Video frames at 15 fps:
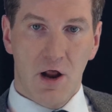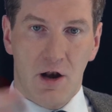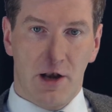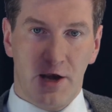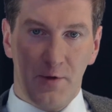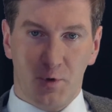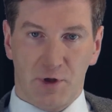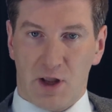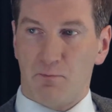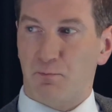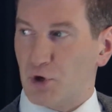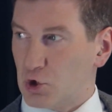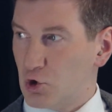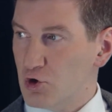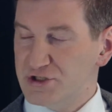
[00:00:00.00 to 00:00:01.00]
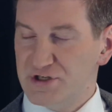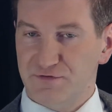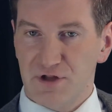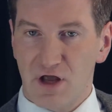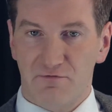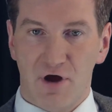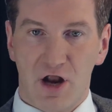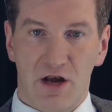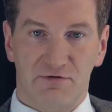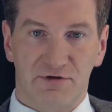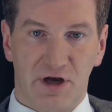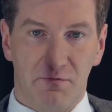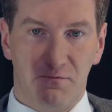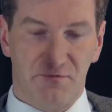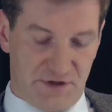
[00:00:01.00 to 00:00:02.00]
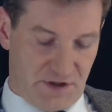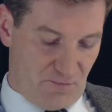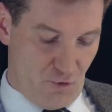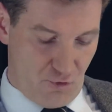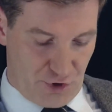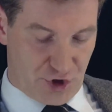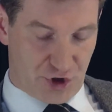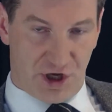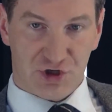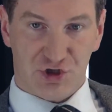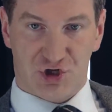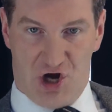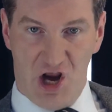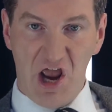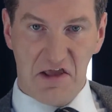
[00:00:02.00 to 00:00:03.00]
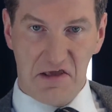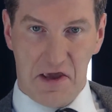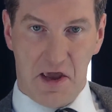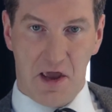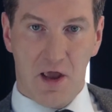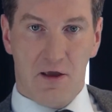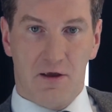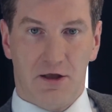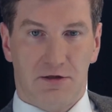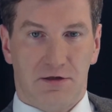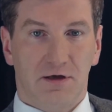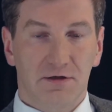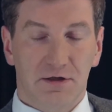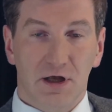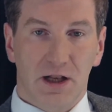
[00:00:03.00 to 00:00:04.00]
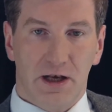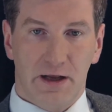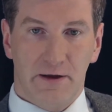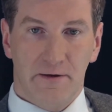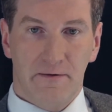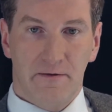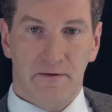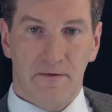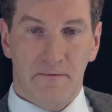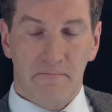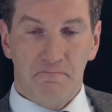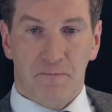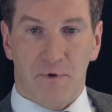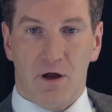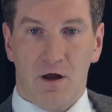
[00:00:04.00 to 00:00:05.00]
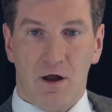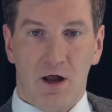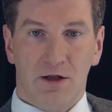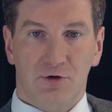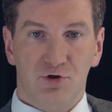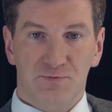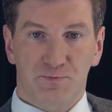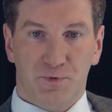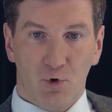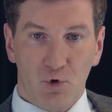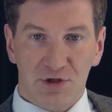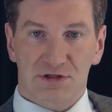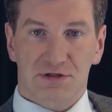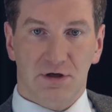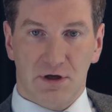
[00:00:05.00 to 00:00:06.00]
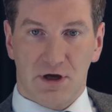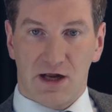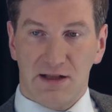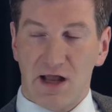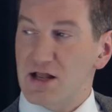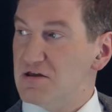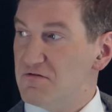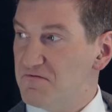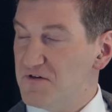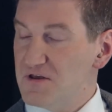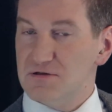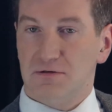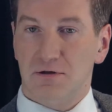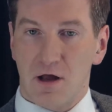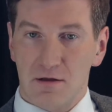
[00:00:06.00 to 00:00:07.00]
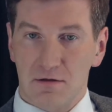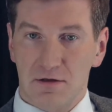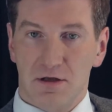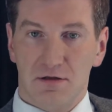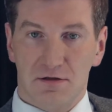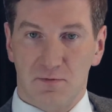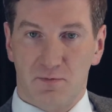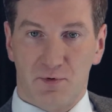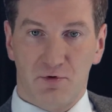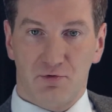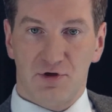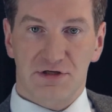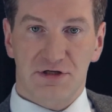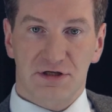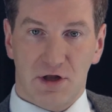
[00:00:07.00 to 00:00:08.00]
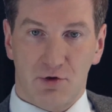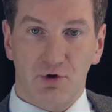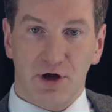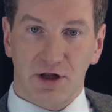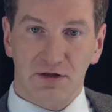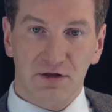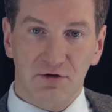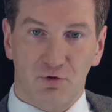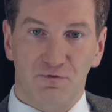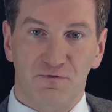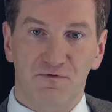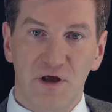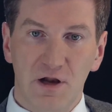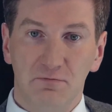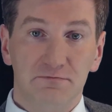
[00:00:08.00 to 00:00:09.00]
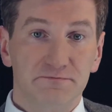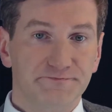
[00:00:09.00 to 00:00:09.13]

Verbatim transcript: либо там против Навального, требовать его уничтожения и так далее. А, то есть просто, когда они видят контент, например, у нас есть такой контент, такой фильм